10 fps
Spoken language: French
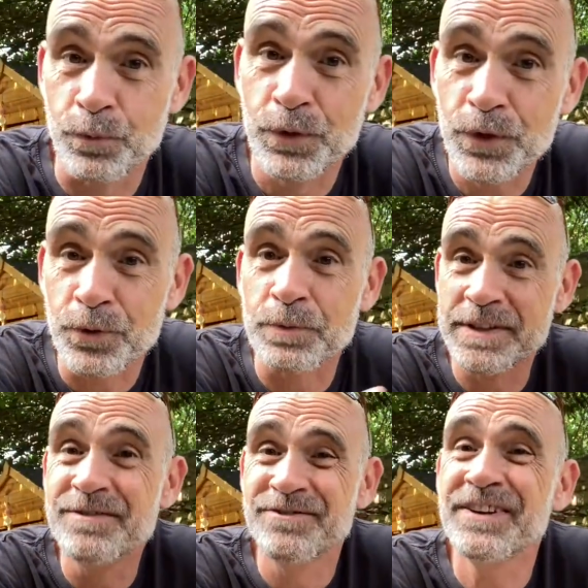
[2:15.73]
moteur de
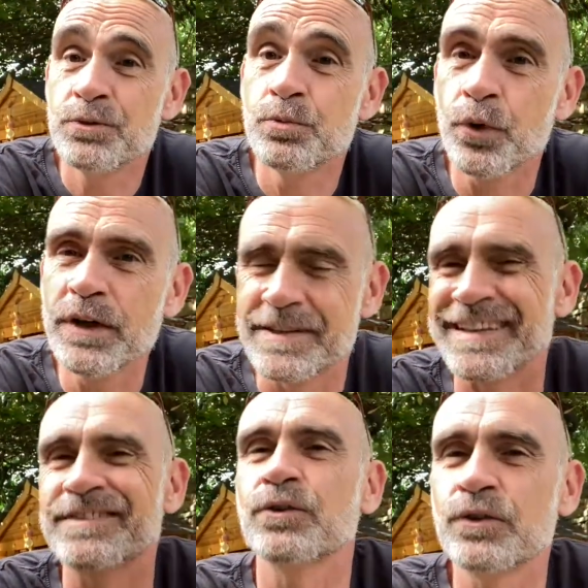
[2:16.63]
piscine fait du bruit,
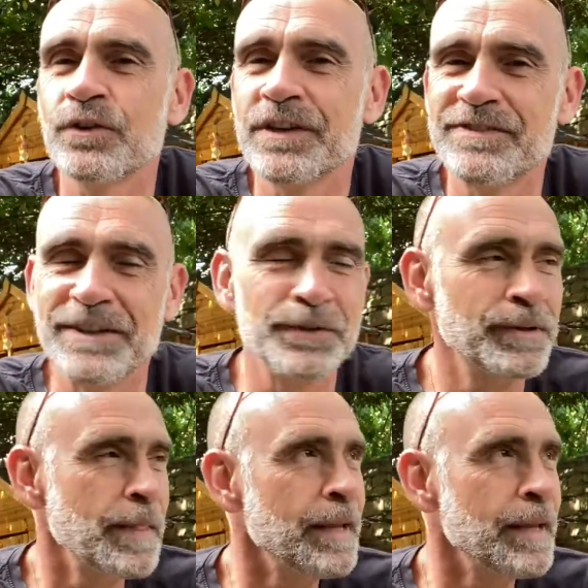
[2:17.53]
ça s'entend dans les vidéos.